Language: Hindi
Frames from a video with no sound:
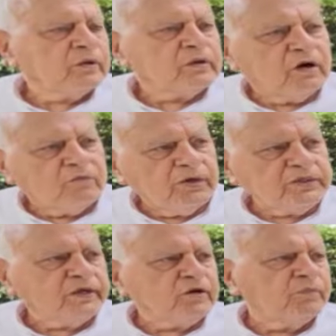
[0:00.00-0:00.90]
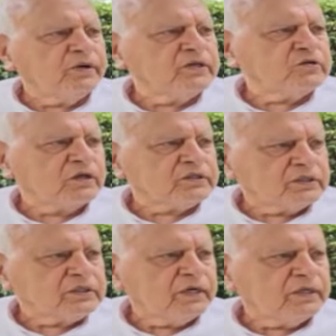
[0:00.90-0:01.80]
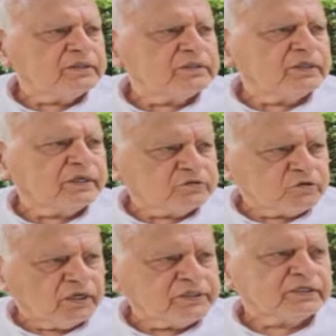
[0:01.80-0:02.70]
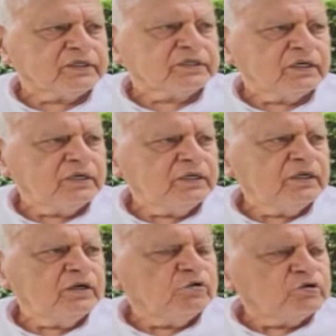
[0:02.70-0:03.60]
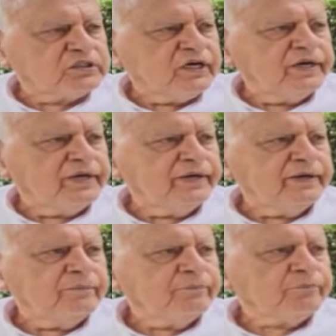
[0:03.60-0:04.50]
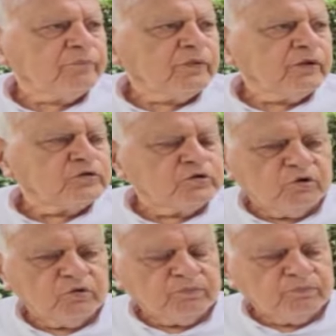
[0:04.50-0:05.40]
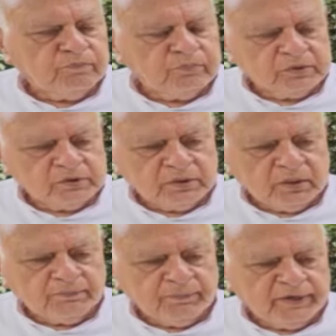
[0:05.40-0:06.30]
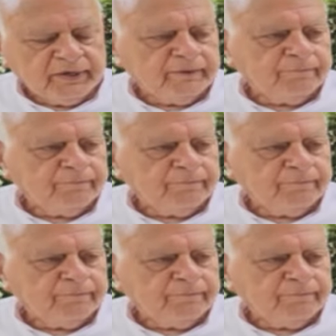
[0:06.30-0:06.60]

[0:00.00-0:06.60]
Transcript: गवर्नमेंट के नॉमिनी जो आता था चुना जाता था उसके लिए जो अपने